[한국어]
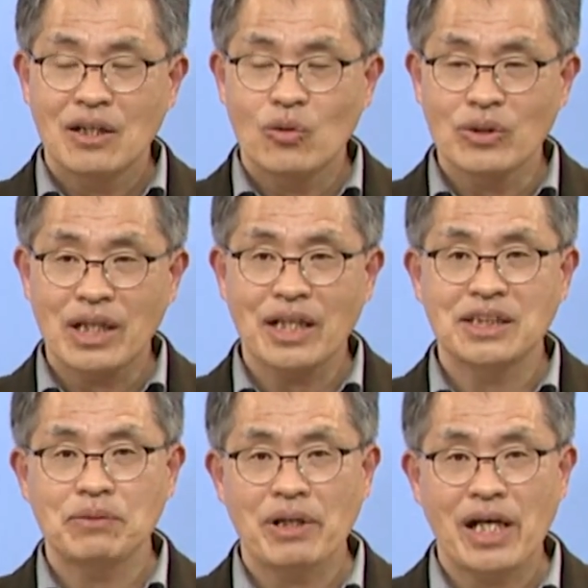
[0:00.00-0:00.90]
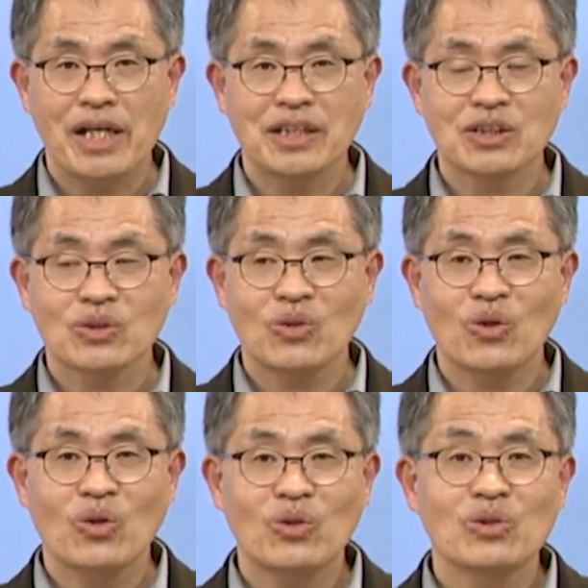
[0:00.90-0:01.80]
원나라 지배하에
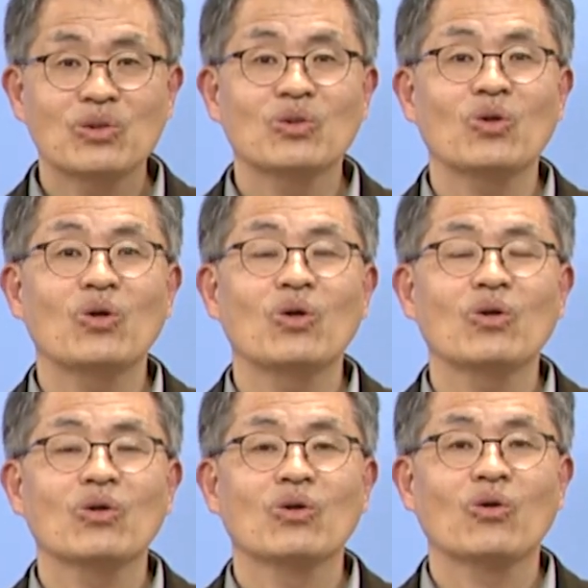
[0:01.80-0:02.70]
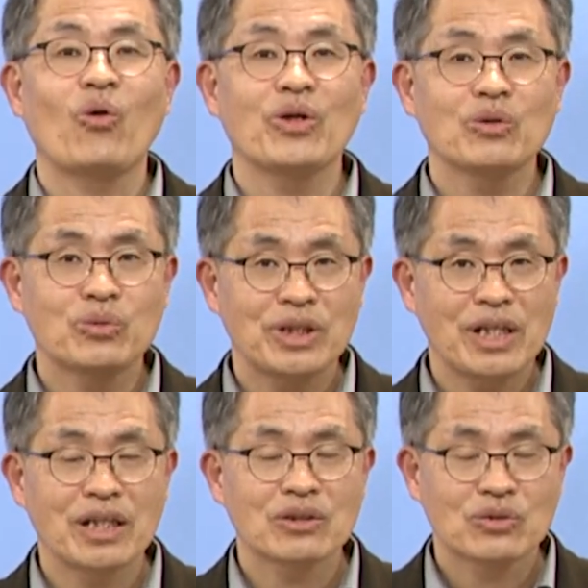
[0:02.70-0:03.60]
있었고 또 고려
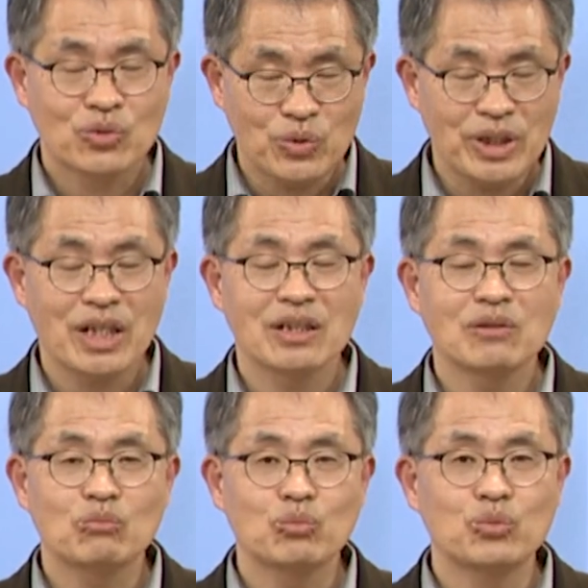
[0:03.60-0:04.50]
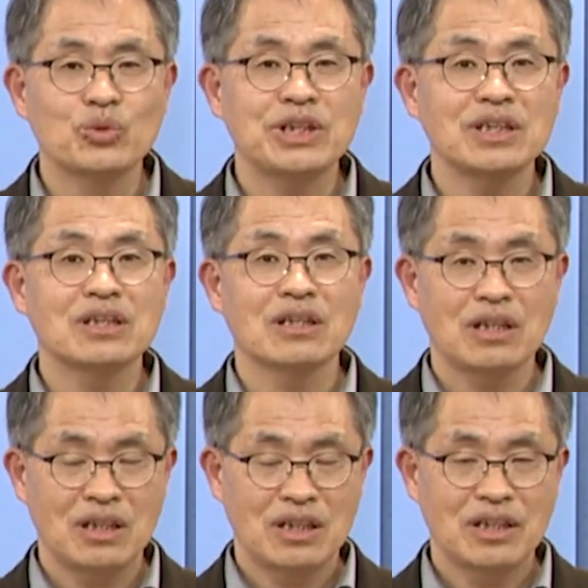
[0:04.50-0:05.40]
후기에 중기에는
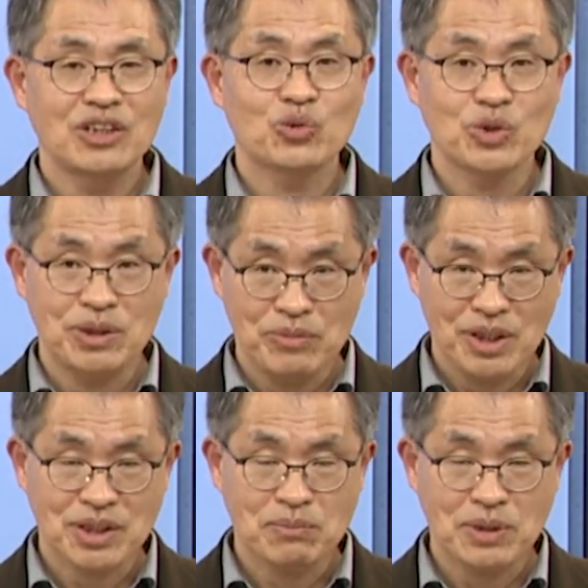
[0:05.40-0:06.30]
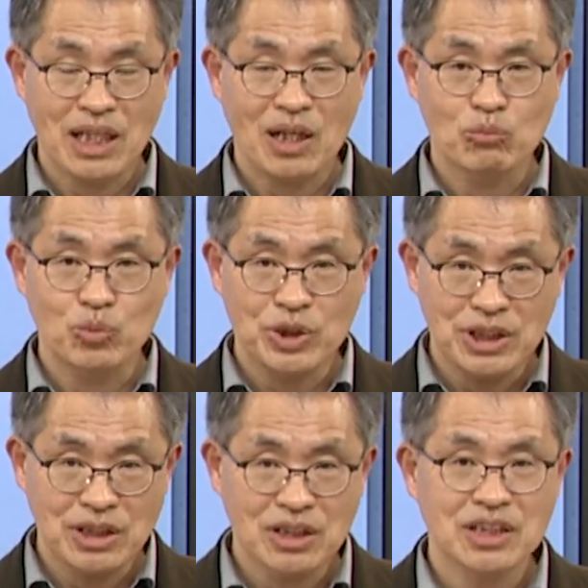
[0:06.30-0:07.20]
무신들이 중심이었습니다.
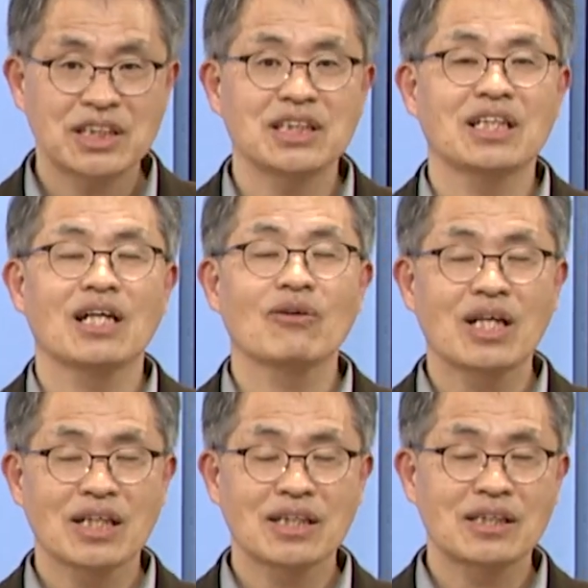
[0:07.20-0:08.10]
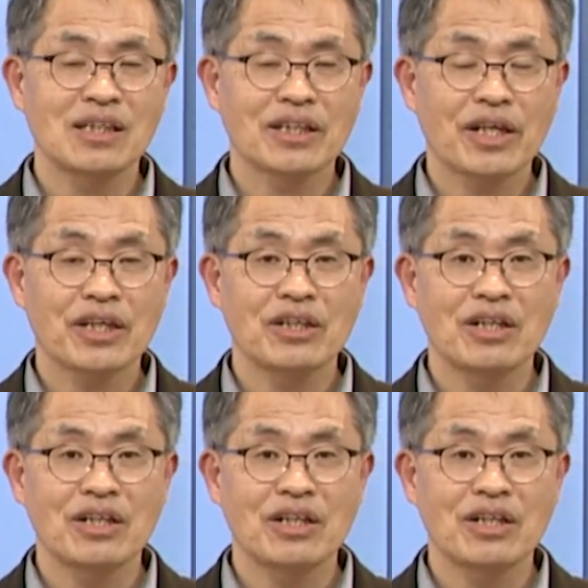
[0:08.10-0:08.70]
무신 정치기라고 하는 것들을 겪게